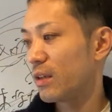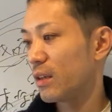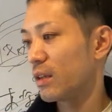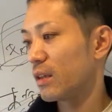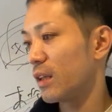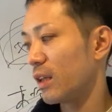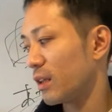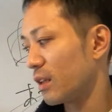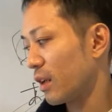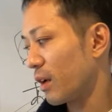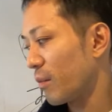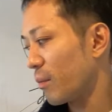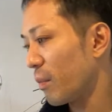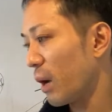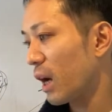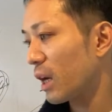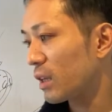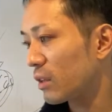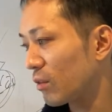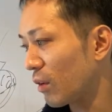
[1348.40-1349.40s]
なんだ
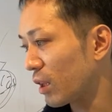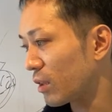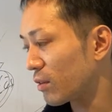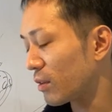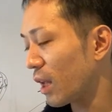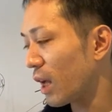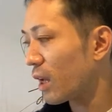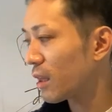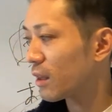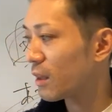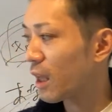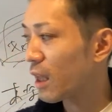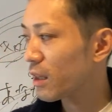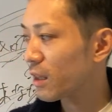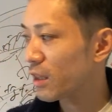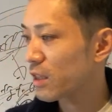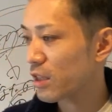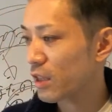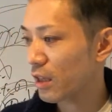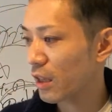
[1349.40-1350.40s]
バギーとあと何
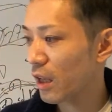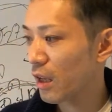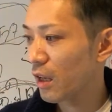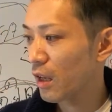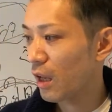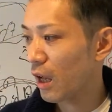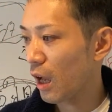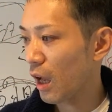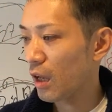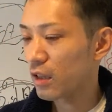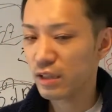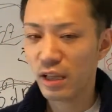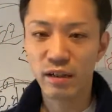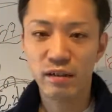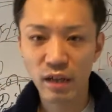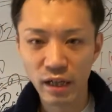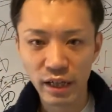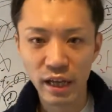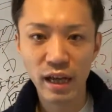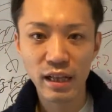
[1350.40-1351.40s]
でしたっけあ
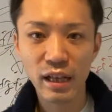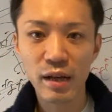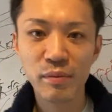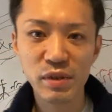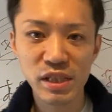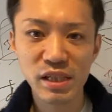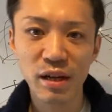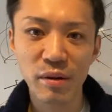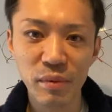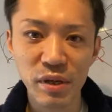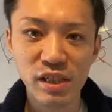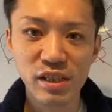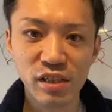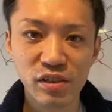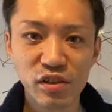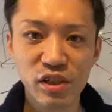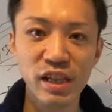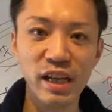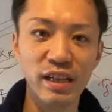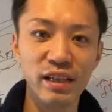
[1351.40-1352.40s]
桜木花道がめっちゃ
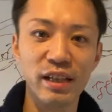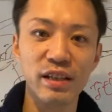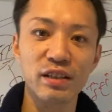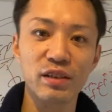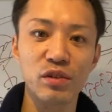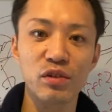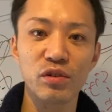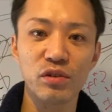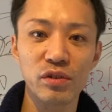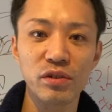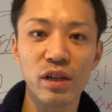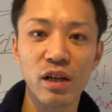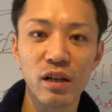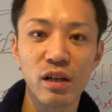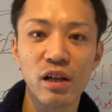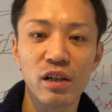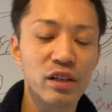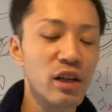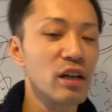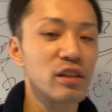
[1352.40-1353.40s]
好きやねんっていうね
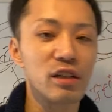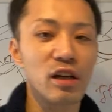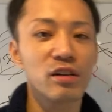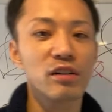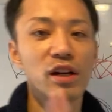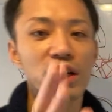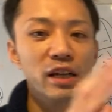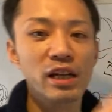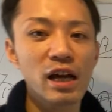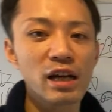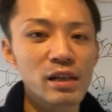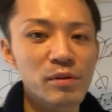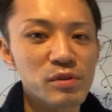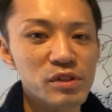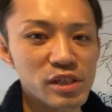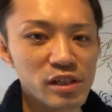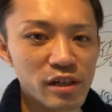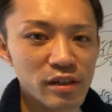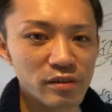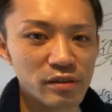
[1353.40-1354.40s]
いや桜木花道
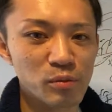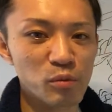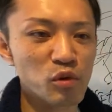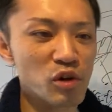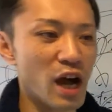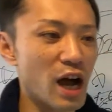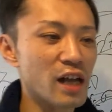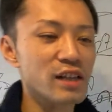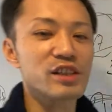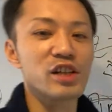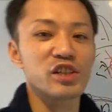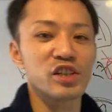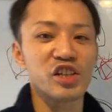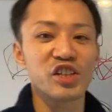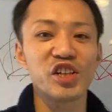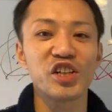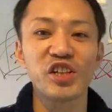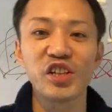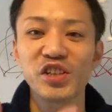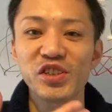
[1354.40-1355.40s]
じゃなくて僕は安西先
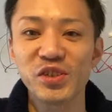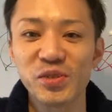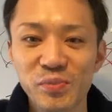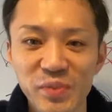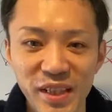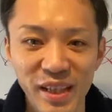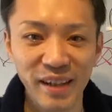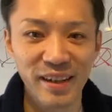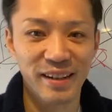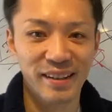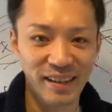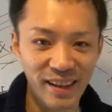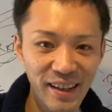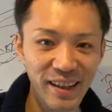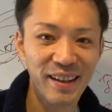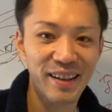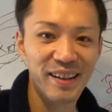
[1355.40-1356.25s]
生ですみたいなね